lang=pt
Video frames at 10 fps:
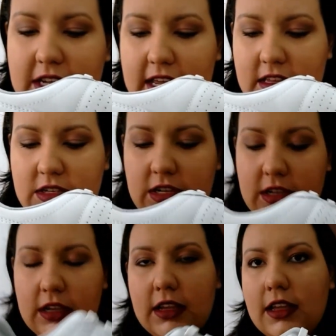
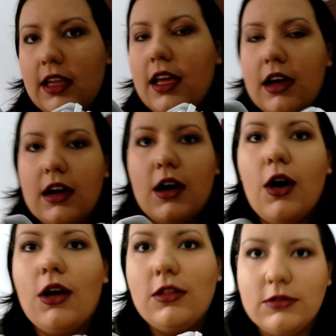gente,
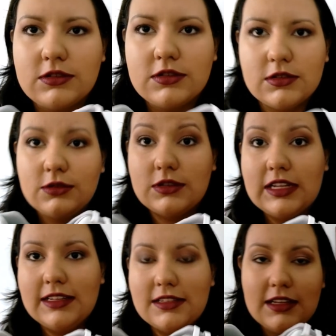Colos, os
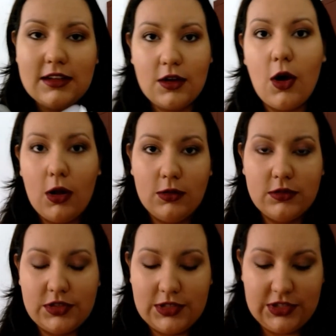tênis da
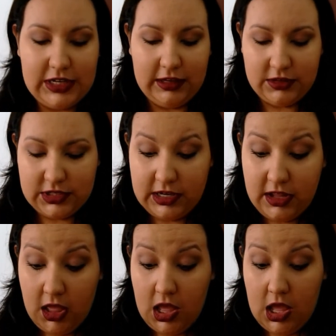Colos, gente,
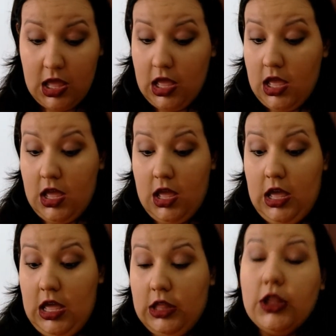
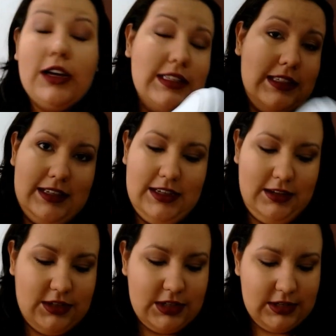nossa,
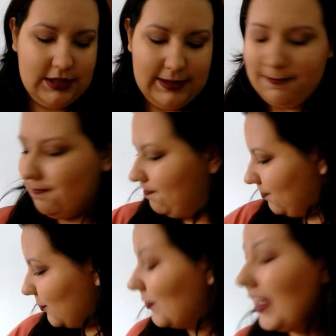gente,
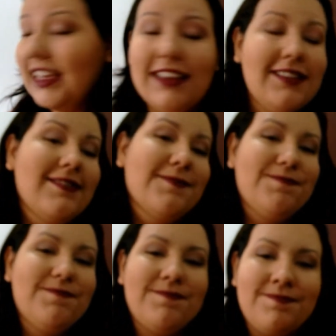não
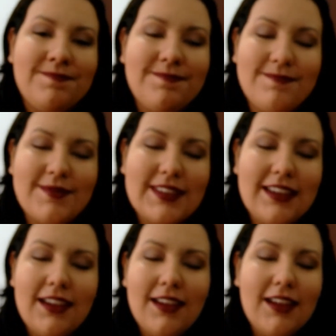tem
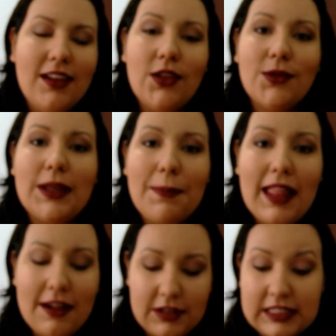não tem
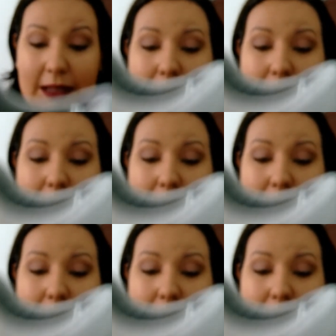palavras,